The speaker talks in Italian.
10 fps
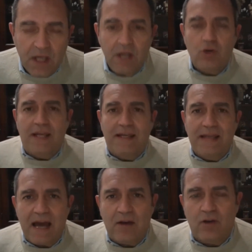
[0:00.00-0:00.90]
Cioè è
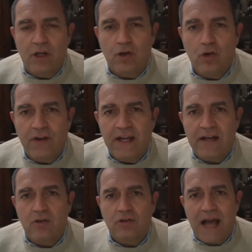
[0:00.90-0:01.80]
chiaro che il
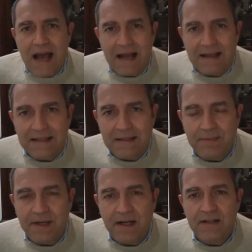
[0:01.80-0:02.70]
governo Draghi,
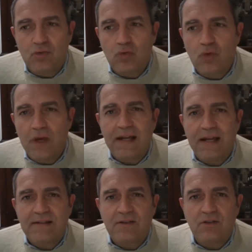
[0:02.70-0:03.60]
per le sue
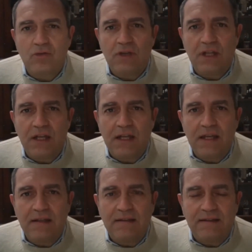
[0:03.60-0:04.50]

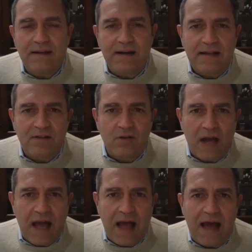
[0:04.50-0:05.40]
relazioni
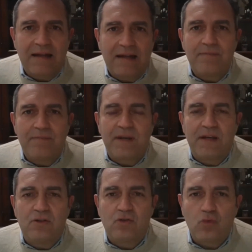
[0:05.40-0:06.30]
internazionali, per
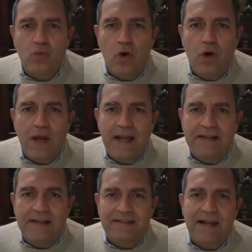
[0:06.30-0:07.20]
il suo
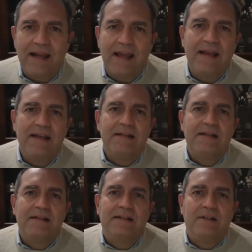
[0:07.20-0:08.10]
essere
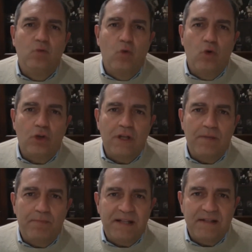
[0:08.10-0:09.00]
il luogo
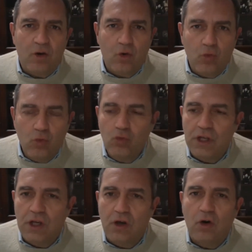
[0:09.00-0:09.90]
del pensiero
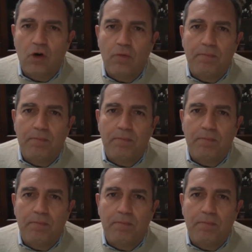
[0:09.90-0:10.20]
unico,